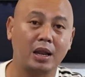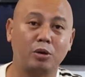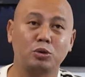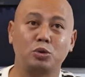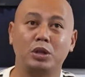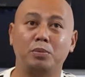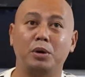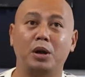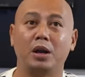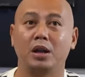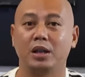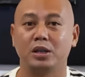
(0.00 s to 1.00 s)
anak ko swimmer.
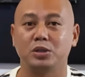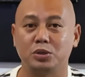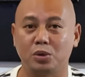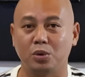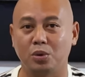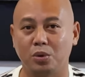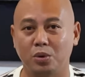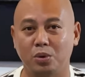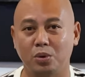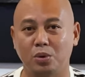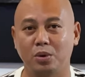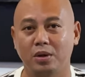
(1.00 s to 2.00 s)
So,
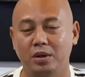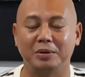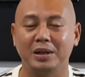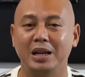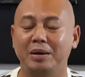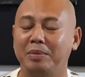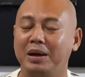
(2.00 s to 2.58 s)
wala,